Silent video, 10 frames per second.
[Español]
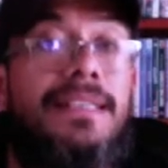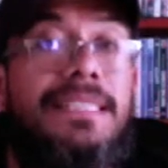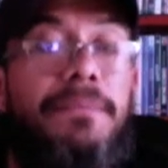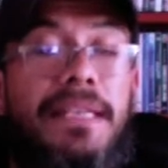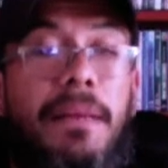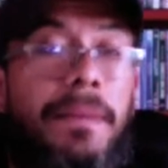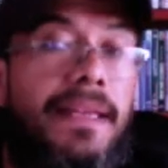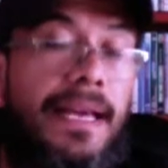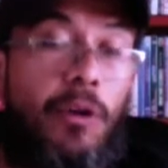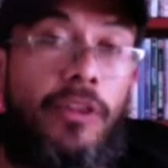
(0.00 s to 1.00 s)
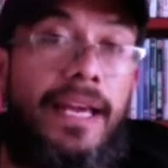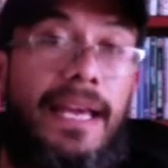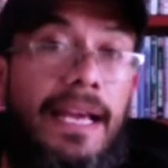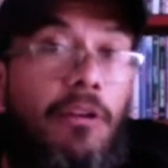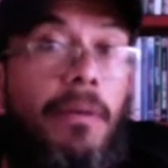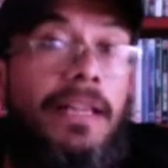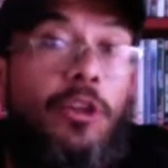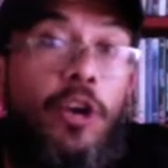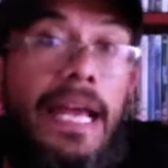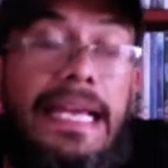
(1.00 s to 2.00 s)
Mil le pide que lo deje, que lo
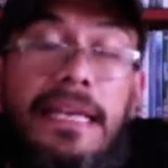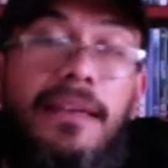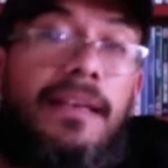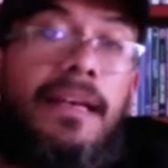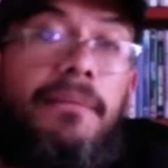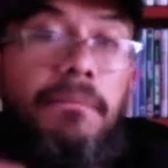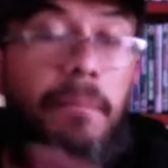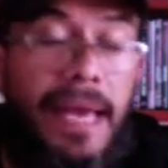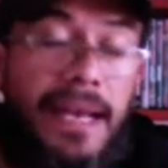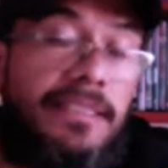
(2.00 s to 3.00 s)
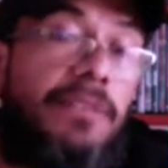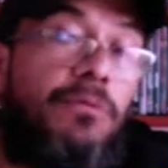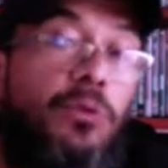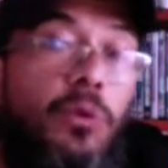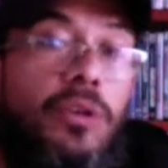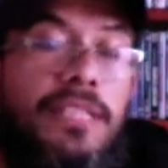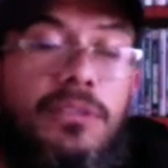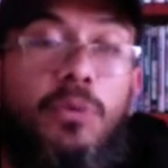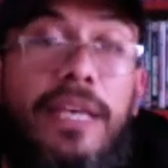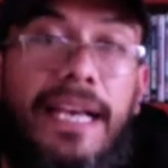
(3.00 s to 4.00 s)
abandone ahí y que vean hacia el futuro, hacia
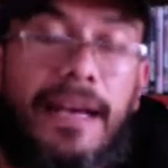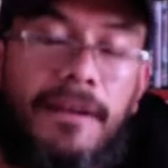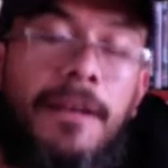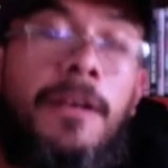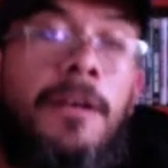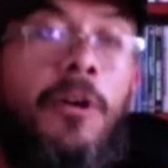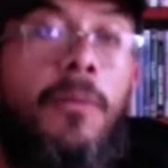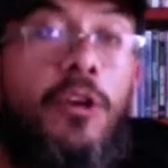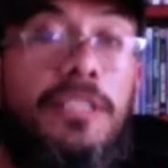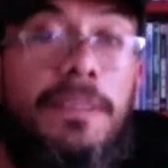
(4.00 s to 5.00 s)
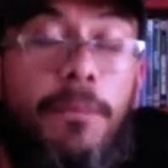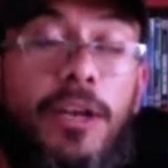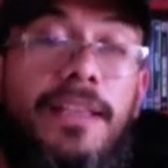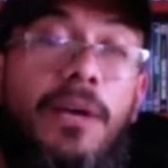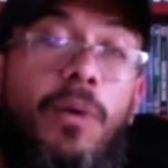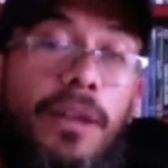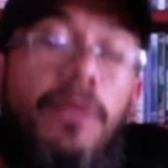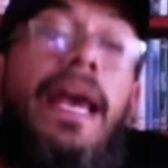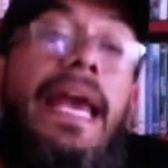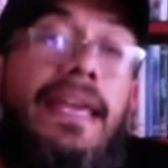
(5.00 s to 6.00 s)
su hija. Como no se ponen de
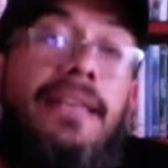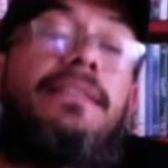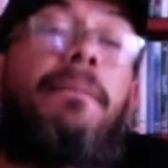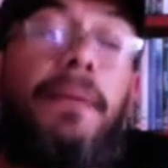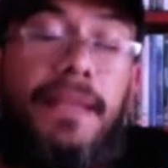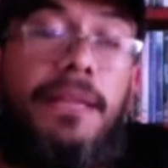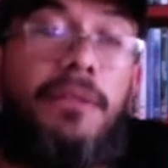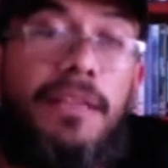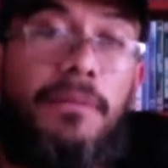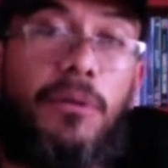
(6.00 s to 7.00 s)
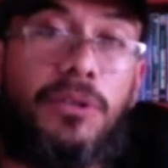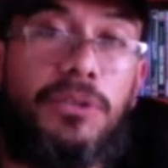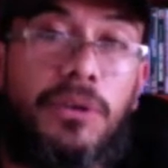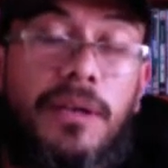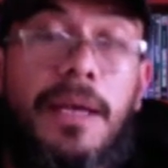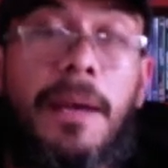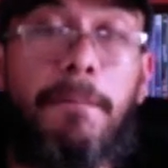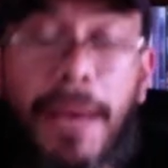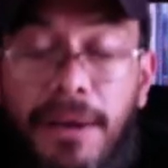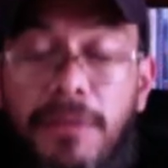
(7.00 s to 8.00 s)
acuerdo, ella está pidiendo el divorcio.
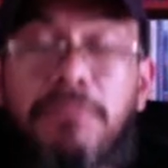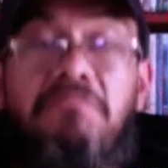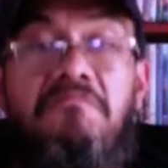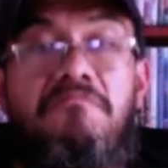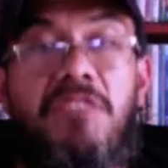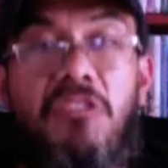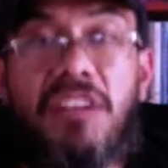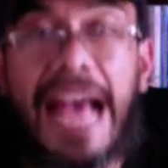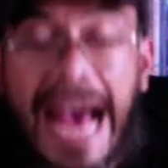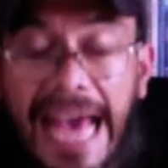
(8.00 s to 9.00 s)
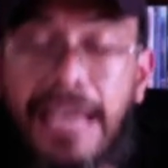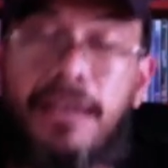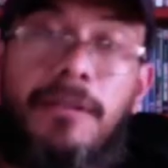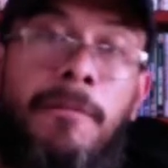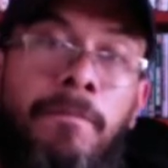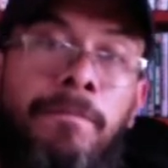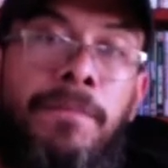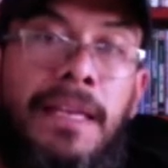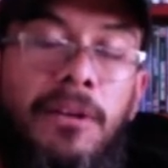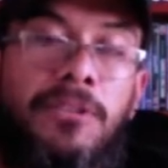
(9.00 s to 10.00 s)
Pero no hay
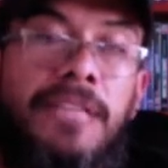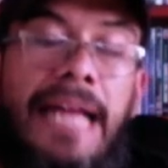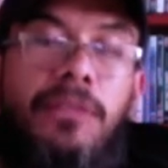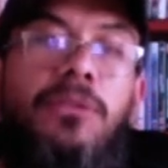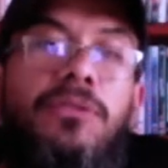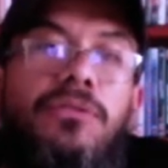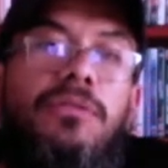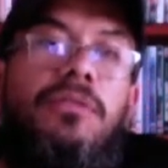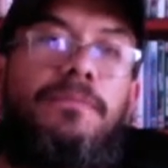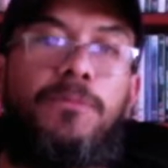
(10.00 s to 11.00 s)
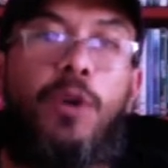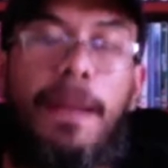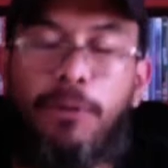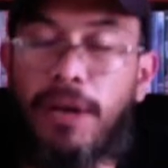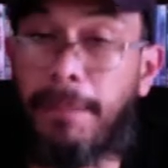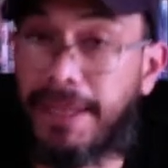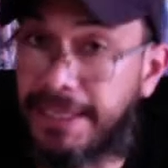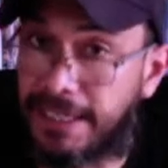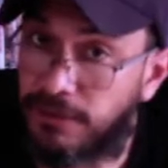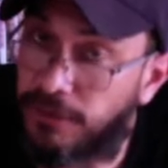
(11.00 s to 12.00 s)
los datos o la
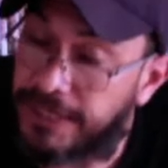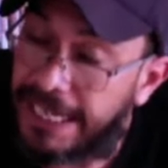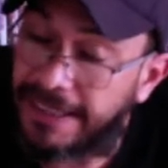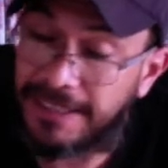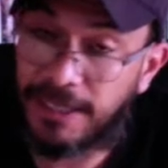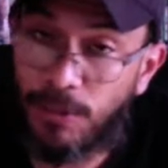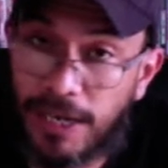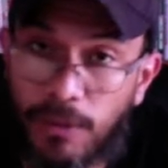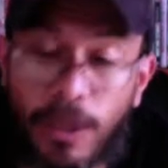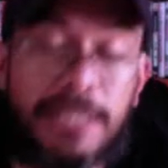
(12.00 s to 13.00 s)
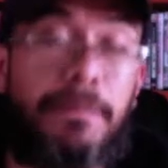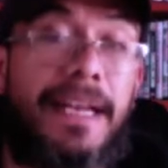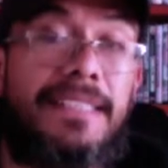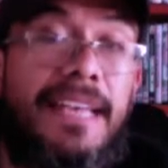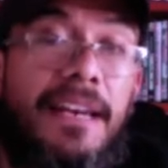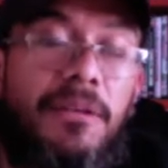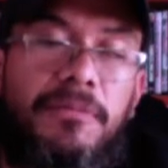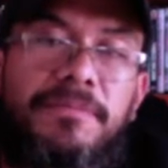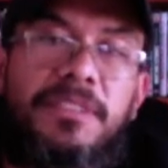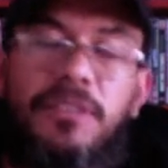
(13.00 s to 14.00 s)
problemática suficiente, según el juez, para hacerlo.
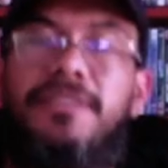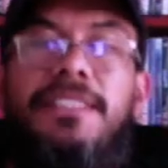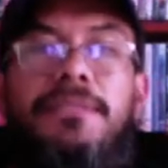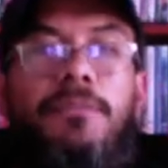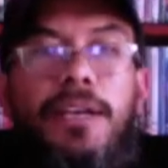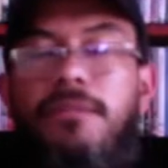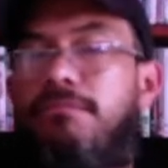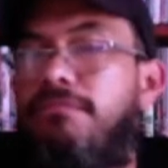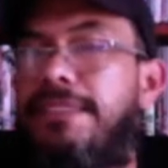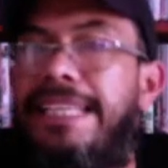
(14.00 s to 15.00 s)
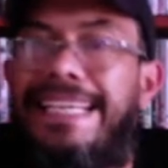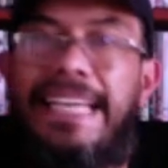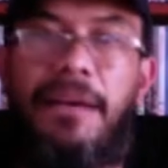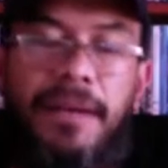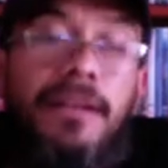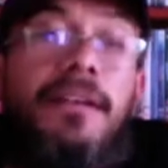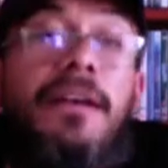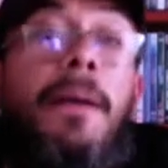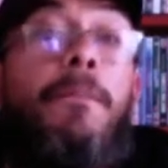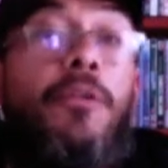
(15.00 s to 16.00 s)
Entonces, bueno, se quiebra.
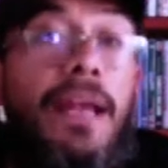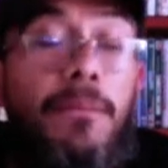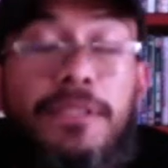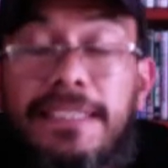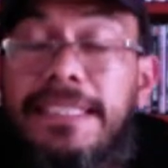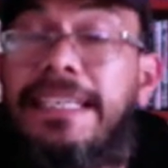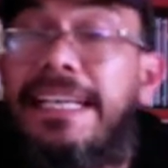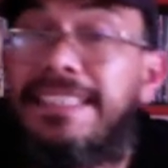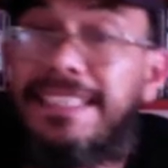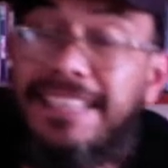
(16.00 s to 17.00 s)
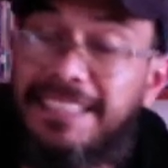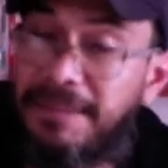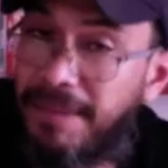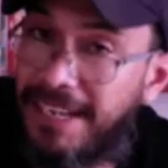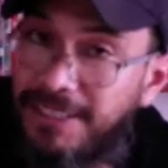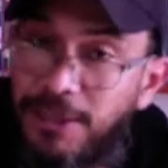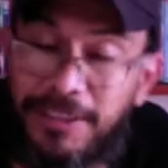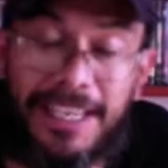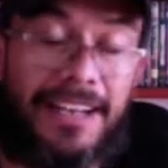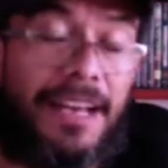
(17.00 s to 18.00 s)
Podríamos decir que esa es la
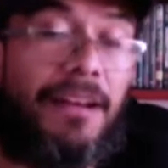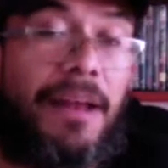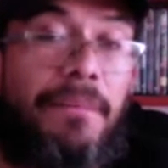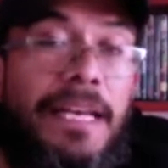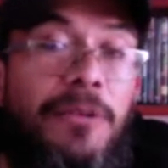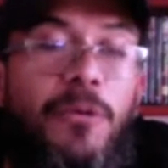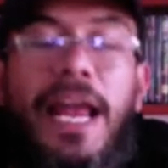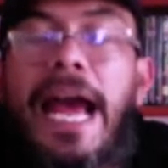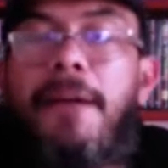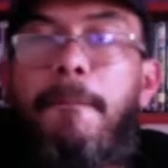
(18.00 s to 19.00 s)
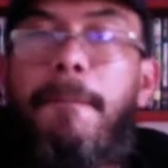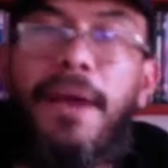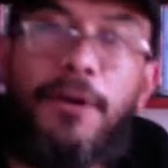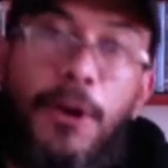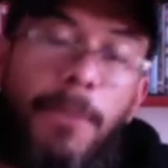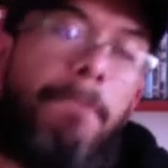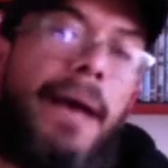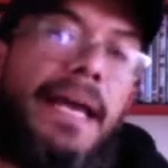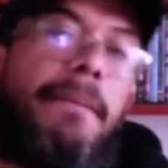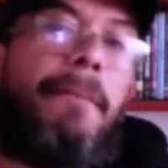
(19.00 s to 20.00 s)
separación de la cara de la película, pero no, va
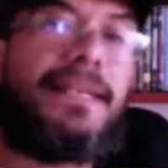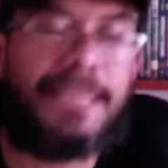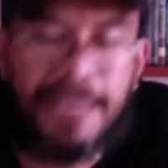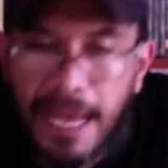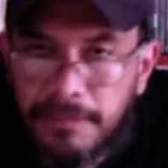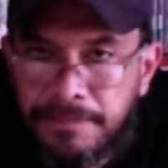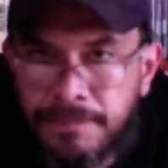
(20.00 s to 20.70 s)
a ir más allá.